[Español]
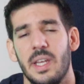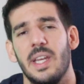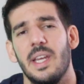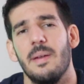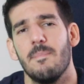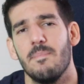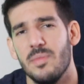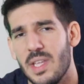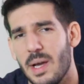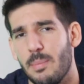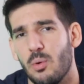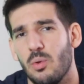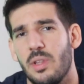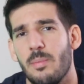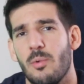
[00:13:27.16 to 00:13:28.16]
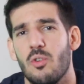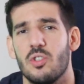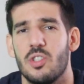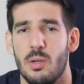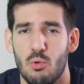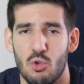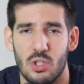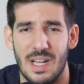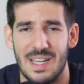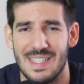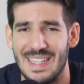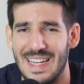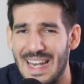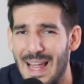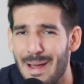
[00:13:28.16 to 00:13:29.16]
Y ya por último, si
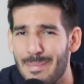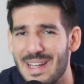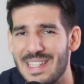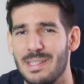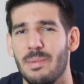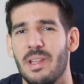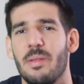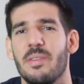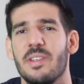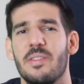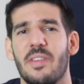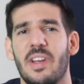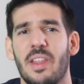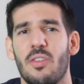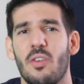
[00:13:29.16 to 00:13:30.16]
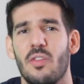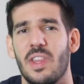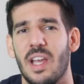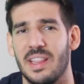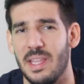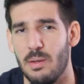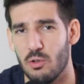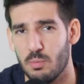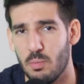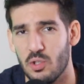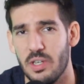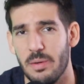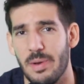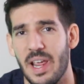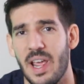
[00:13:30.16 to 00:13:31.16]
buscas la máxima diversificación de activos
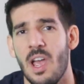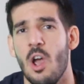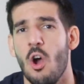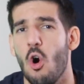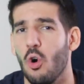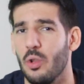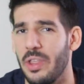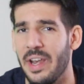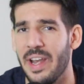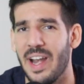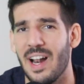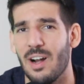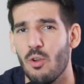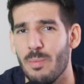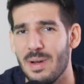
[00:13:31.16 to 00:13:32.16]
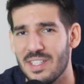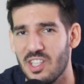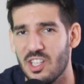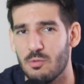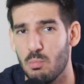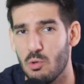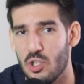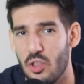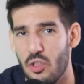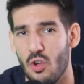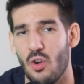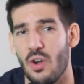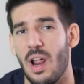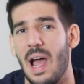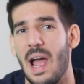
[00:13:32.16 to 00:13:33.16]
posible o tener algo más de
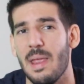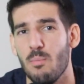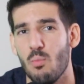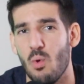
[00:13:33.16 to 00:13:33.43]
exposición a